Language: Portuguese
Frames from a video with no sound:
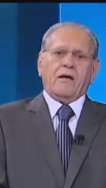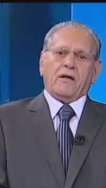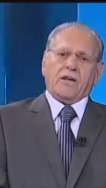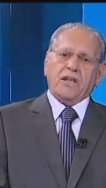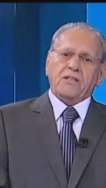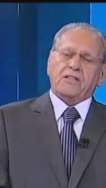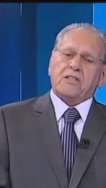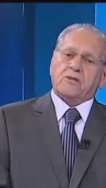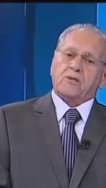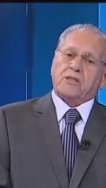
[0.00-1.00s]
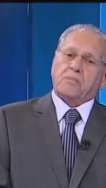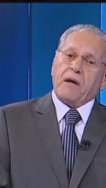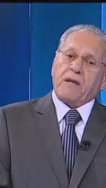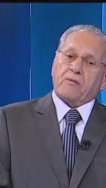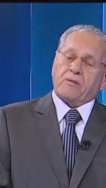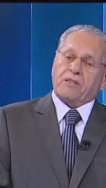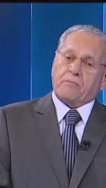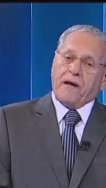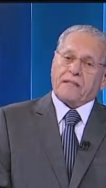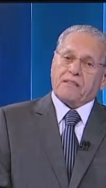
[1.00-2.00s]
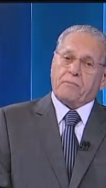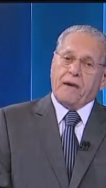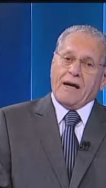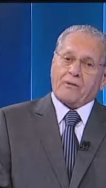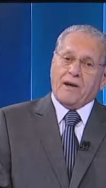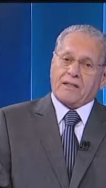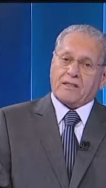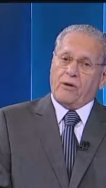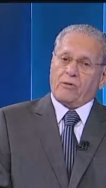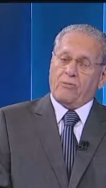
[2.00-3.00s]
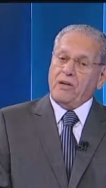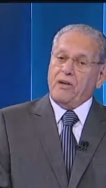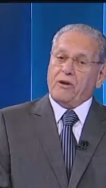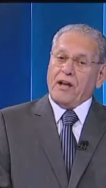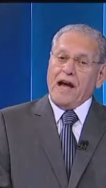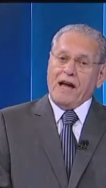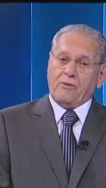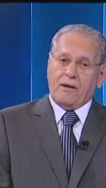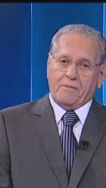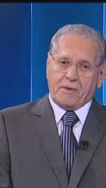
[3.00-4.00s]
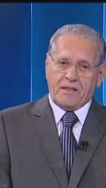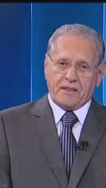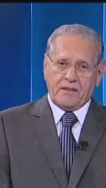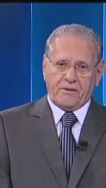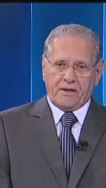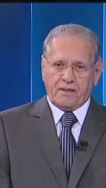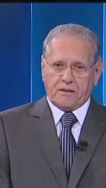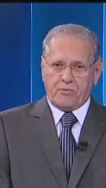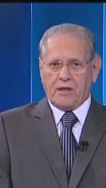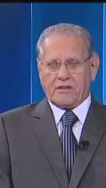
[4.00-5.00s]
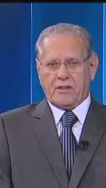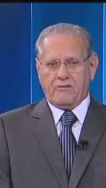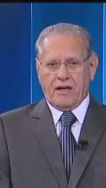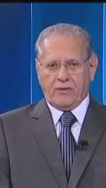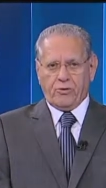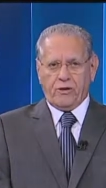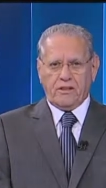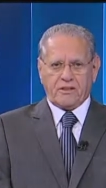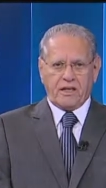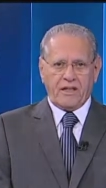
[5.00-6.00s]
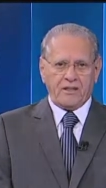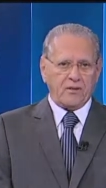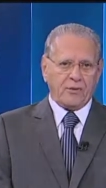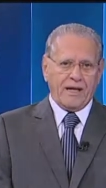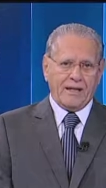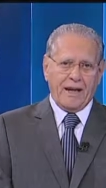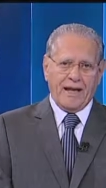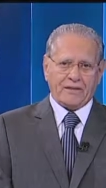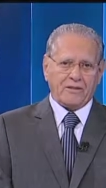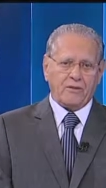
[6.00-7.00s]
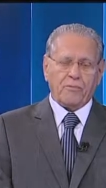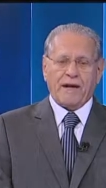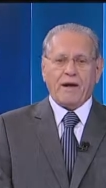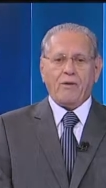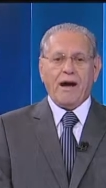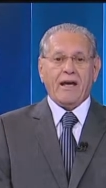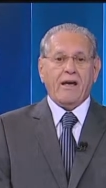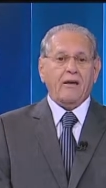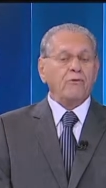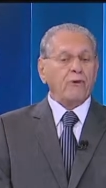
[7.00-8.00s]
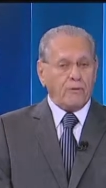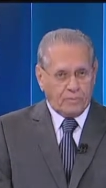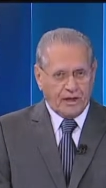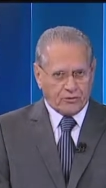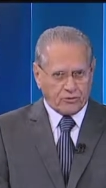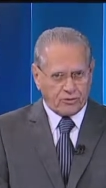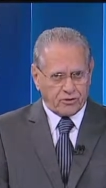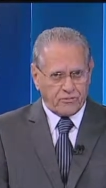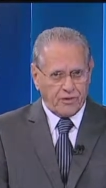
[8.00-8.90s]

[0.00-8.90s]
15 suspeitos de participar do assalto milionário à empresa de transporte de Vadores em Cidade Leste, no Paraguai, foram presos.